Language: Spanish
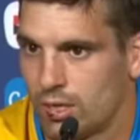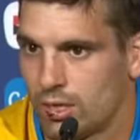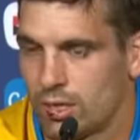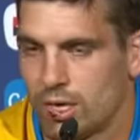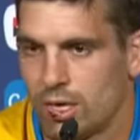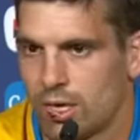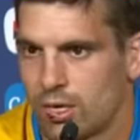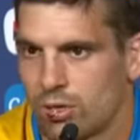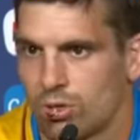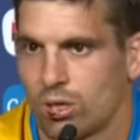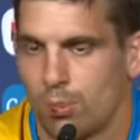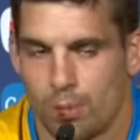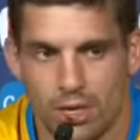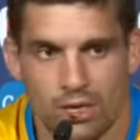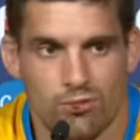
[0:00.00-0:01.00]
nada, creo que
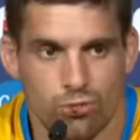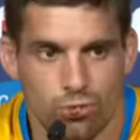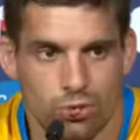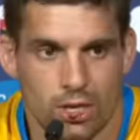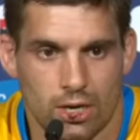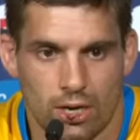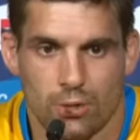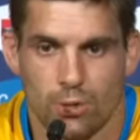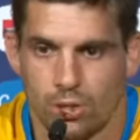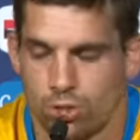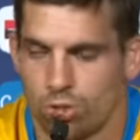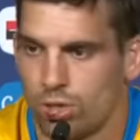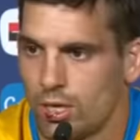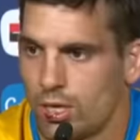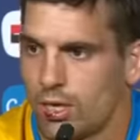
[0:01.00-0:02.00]
es para disfrutar la
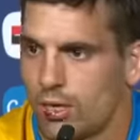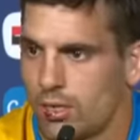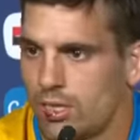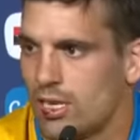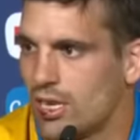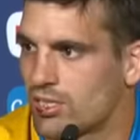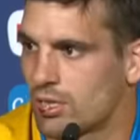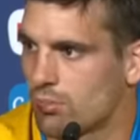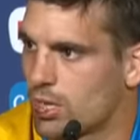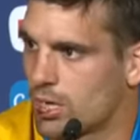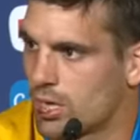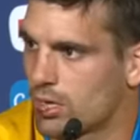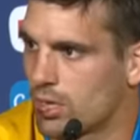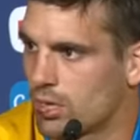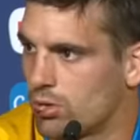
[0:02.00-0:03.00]
victoria y la
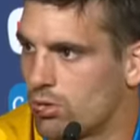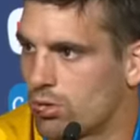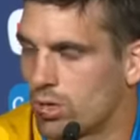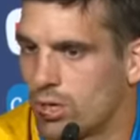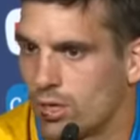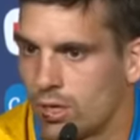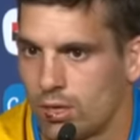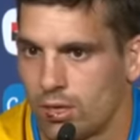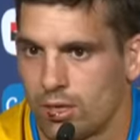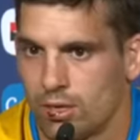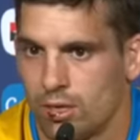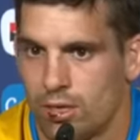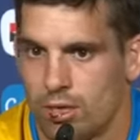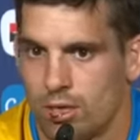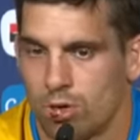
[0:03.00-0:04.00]
semana esta que nos queda
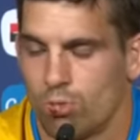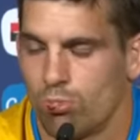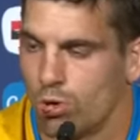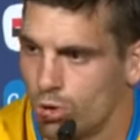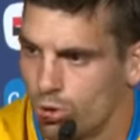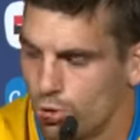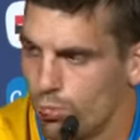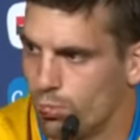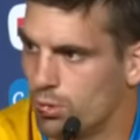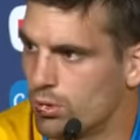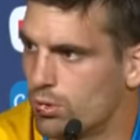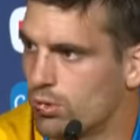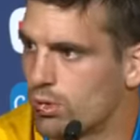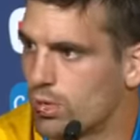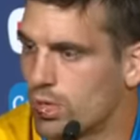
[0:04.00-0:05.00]
como
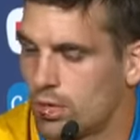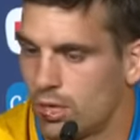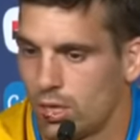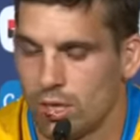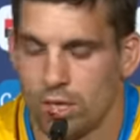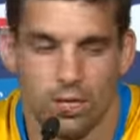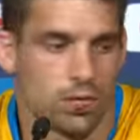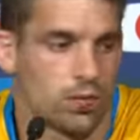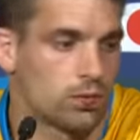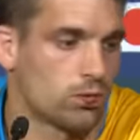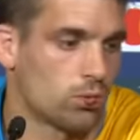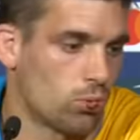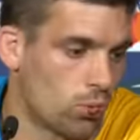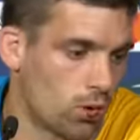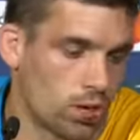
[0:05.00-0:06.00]
grupo, este,
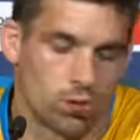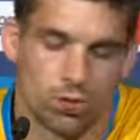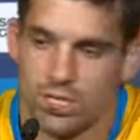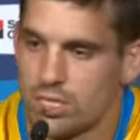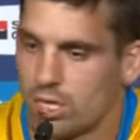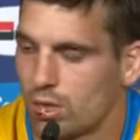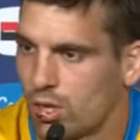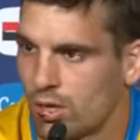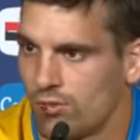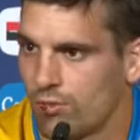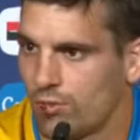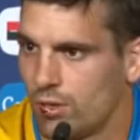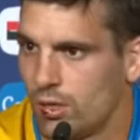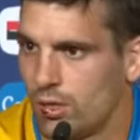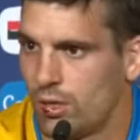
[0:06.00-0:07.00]
jugadores y staff,
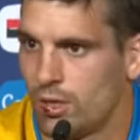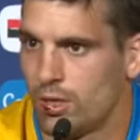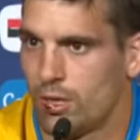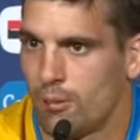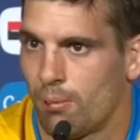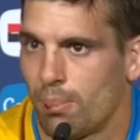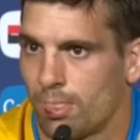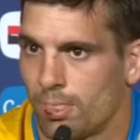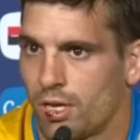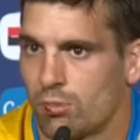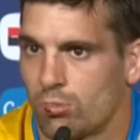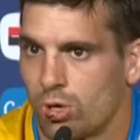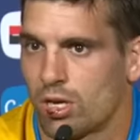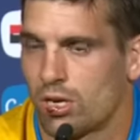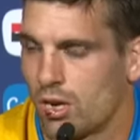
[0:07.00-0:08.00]

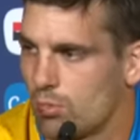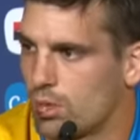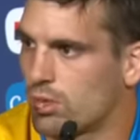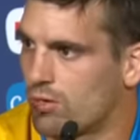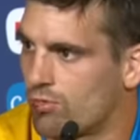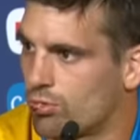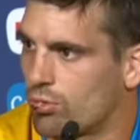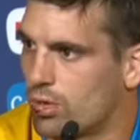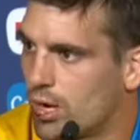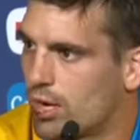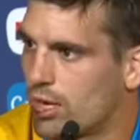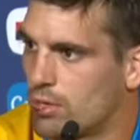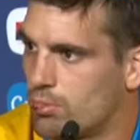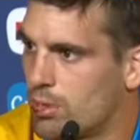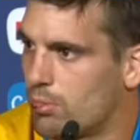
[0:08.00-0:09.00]
tenemos que realmente
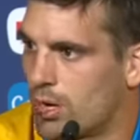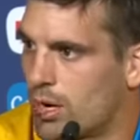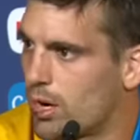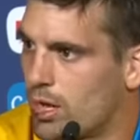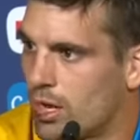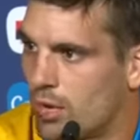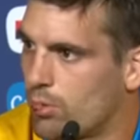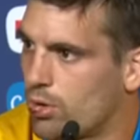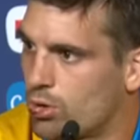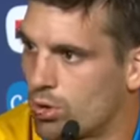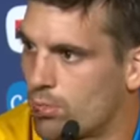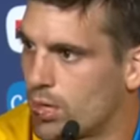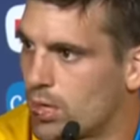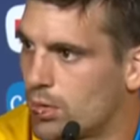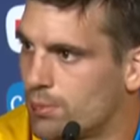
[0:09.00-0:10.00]
disfrutarla y prepararla de la mejor
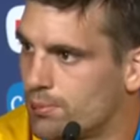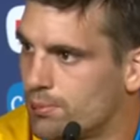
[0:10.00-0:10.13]
manera.